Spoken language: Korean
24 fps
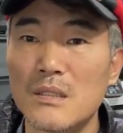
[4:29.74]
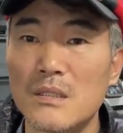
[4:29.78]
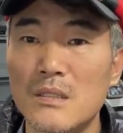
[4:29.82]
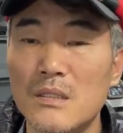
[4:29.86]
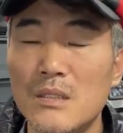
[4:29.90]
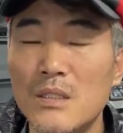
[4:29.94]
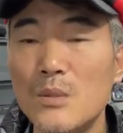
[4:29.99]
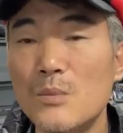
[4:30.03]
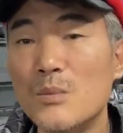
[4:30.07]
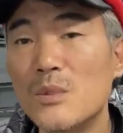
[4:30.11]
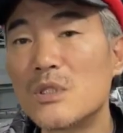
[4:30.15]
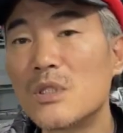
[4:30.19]

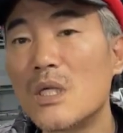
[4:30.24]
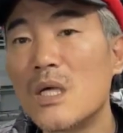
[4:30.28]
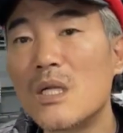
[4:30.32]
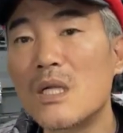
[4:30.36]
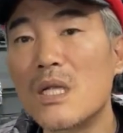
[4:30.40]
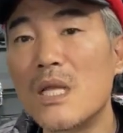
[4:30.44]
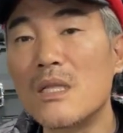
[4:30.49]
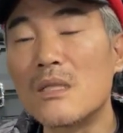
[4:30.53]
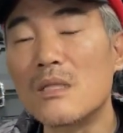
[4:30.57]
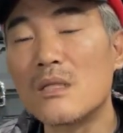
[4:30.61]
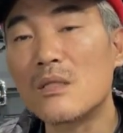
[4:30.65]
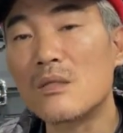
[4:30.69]
그러면서
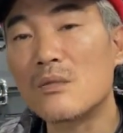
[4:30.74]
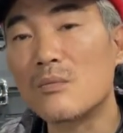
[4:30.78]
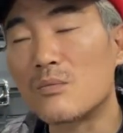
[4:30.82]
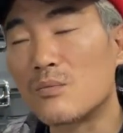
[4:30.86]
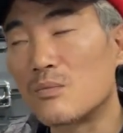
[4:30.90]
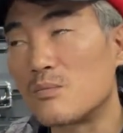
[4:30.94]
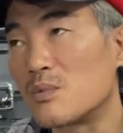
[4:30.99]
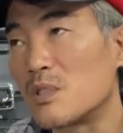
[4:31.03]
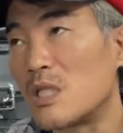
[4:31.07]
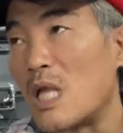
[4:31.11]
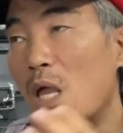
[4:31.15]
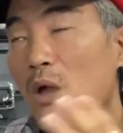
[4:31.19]
렌,
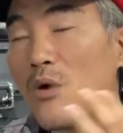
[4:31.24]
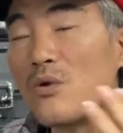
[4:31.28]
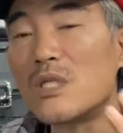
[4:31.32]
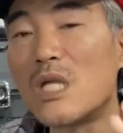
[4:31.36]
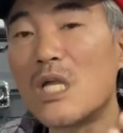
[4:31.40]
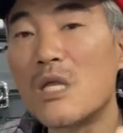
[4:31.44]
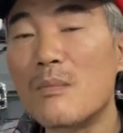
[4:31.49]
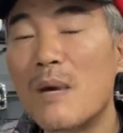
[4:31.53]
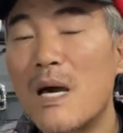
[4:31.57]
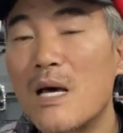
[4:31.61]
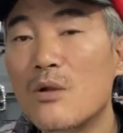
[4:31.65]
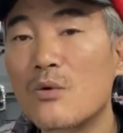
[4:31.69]

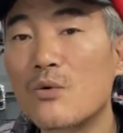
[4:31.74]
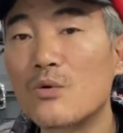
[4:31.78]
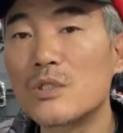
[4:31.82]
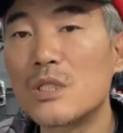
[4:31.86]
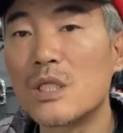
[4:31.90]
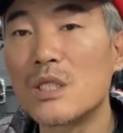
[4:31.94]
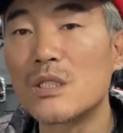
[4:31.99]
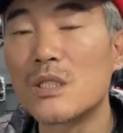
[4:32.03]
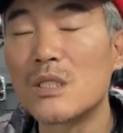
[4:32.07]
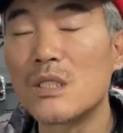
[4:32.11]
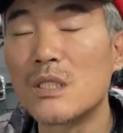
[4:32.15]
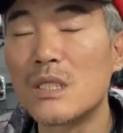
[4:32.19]
사용량이 많은
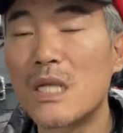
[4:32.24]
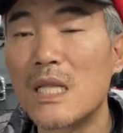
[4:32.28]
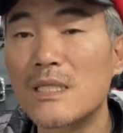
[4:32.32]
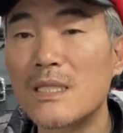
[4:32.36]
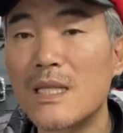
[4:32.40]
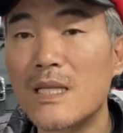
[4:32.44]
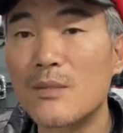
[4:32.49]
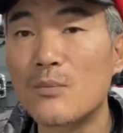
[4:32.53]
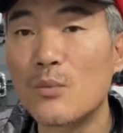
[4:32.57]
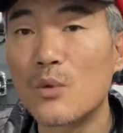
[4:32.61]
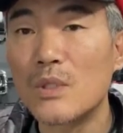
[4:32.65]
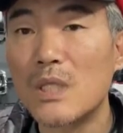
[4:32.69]
곳은
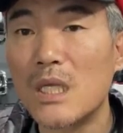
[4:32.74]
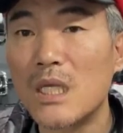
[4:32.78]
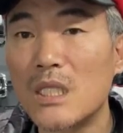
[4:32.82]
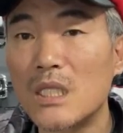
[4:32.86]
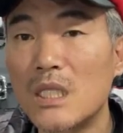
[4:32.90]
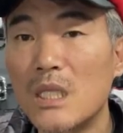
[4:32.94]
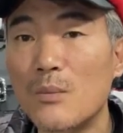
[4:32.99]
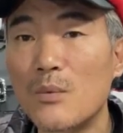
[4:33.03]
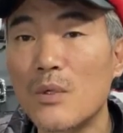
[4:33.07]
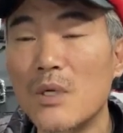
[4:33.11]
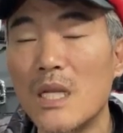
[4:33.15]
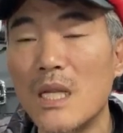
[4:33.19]
렌탈을 못하기
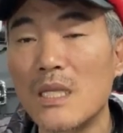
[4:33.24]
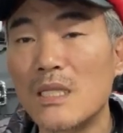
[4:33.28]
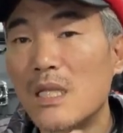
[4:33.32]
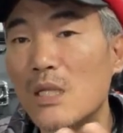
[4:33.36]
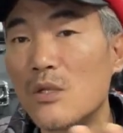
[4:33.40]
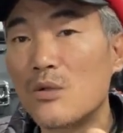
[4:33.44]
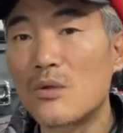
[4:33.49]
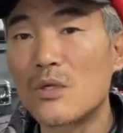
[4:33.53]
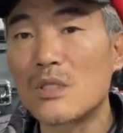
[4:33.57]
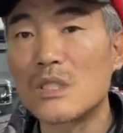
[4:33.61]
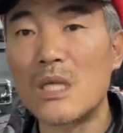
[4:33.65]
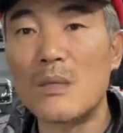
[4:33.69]
때문에
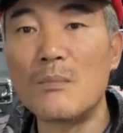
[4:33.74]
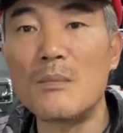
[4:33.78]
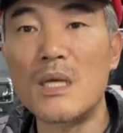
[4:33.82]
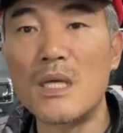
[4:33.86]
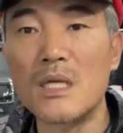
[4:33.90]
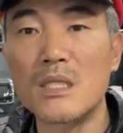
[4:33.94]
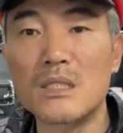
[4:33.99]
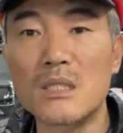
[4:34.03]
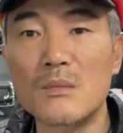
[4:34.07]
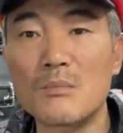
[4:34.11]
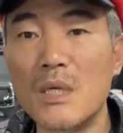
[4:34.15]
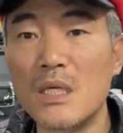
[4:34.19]
렌탈료는 3만
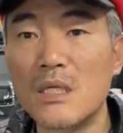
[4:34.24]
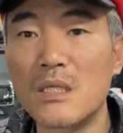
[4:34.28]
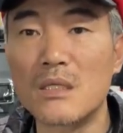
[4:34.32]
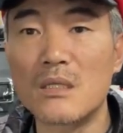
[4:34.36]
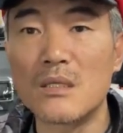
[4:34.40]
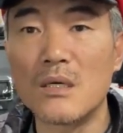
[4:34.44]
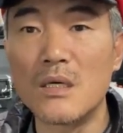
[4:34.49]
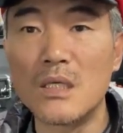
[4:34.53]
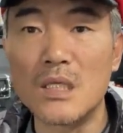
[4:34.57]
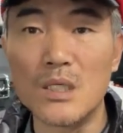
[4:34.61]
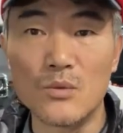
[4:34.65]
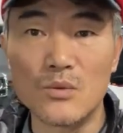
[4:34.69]
원 이상
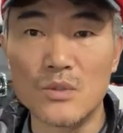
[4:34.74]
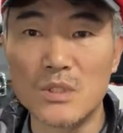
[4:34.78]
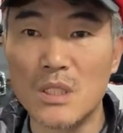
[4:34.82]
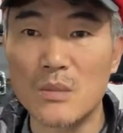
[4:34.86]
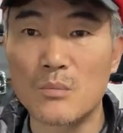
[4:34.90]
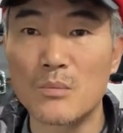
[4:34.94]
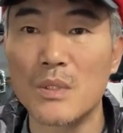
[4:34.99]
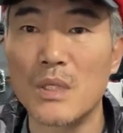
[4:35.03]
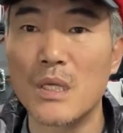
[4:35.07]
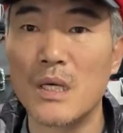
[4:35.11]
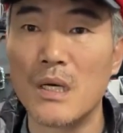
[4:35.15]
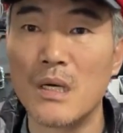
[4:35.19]
받기는 어려운
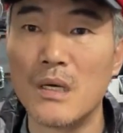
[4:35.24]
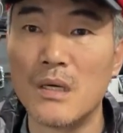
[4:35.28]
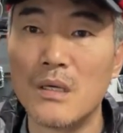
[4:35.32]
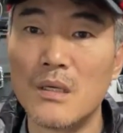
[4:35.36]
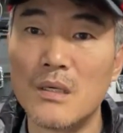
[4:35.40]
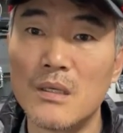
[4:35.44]
장비야.